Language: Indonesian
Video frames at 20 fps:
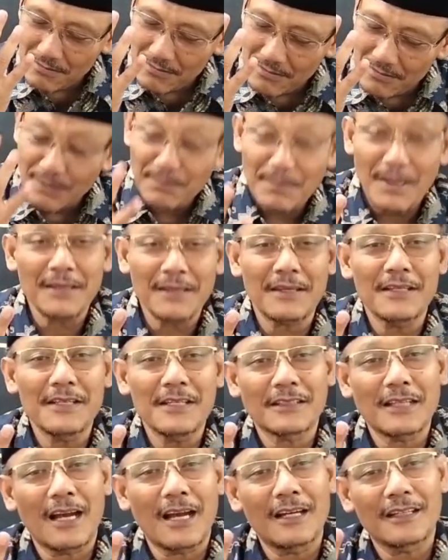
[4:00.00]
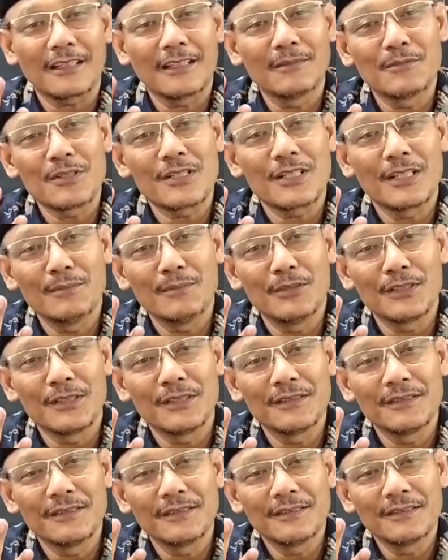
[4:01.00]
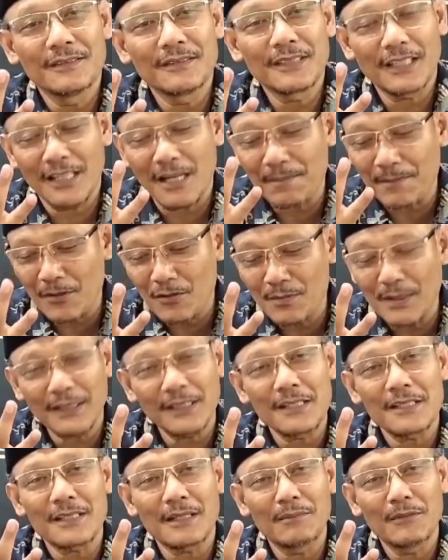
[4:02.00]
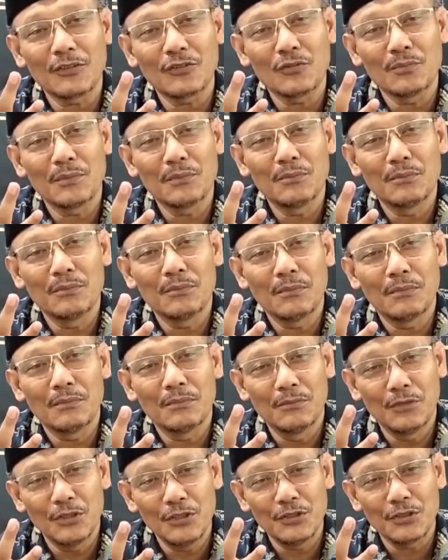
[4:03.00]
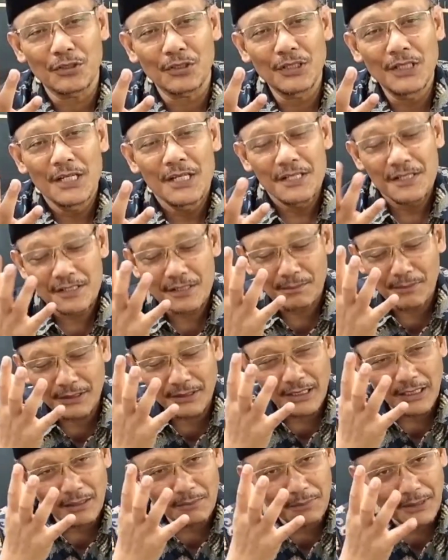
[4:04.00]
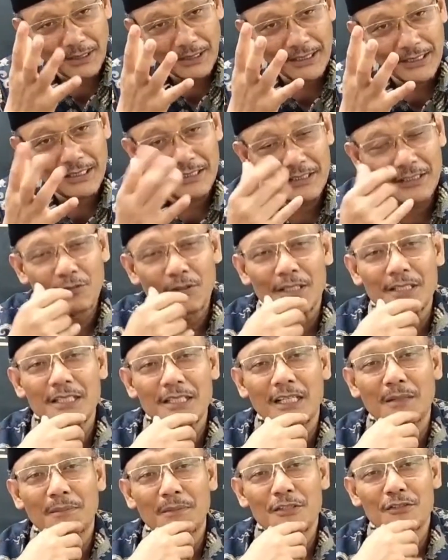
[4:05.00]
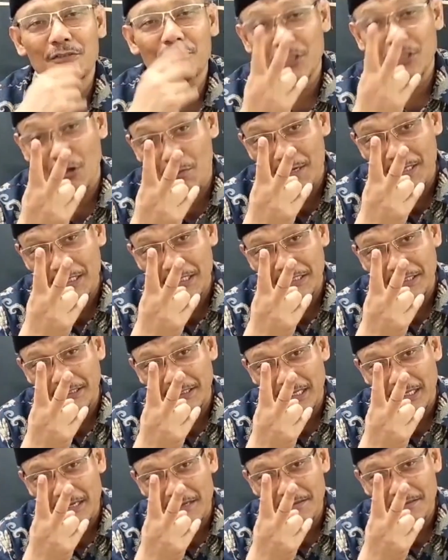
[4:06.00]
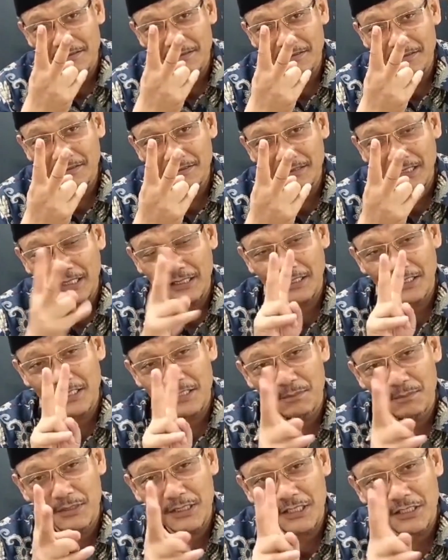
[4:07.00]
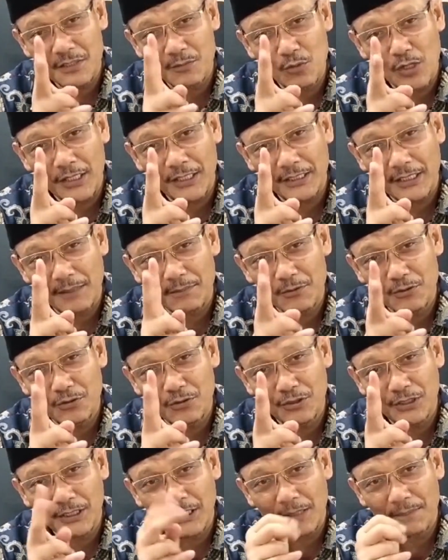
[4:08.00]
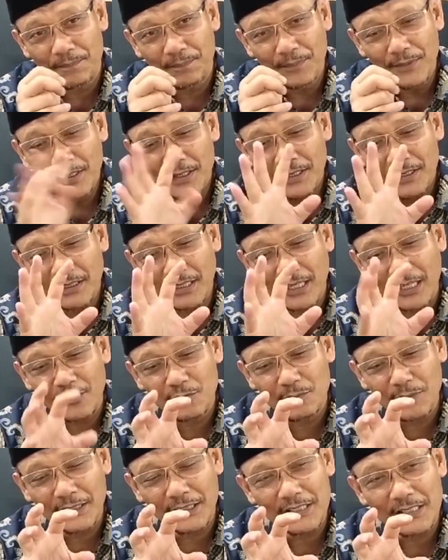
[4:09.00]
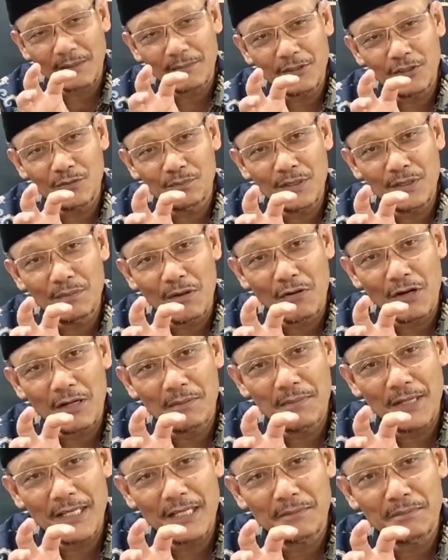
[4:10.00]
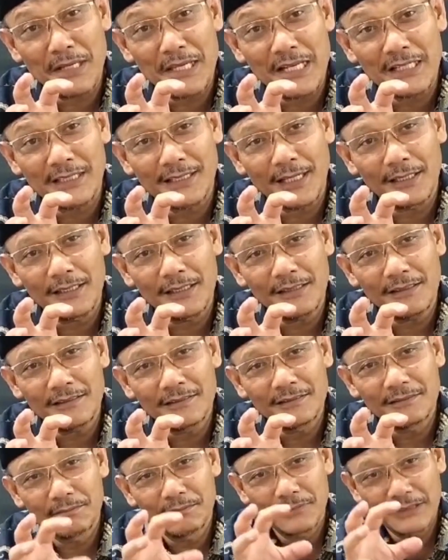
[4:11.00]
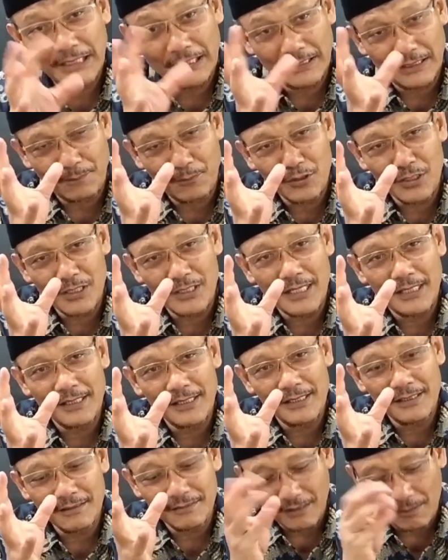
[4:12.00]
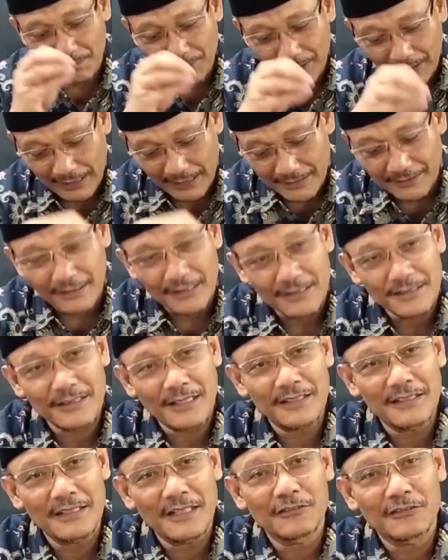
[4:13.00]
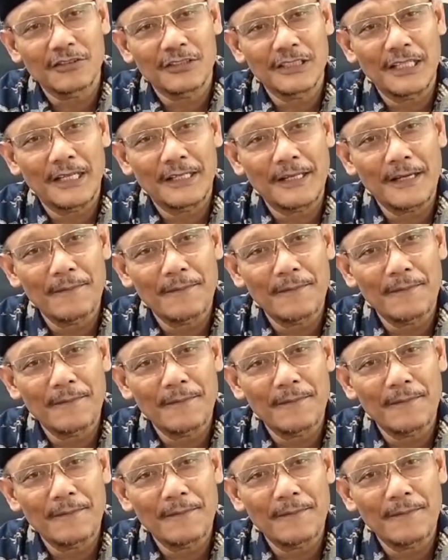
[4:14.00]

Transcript: lima daya takral muslimun Kenapa umat Islam itu mundur sementara mereka di luar sana maju? Jawabannya sederhana. Dan ini menjadi sebuah kitab, judul kitab, karena umat Islam hidup di bawah bayang-bayang dalil. Kita punya dalil, tapi realitas dari dalil itu tidak ada.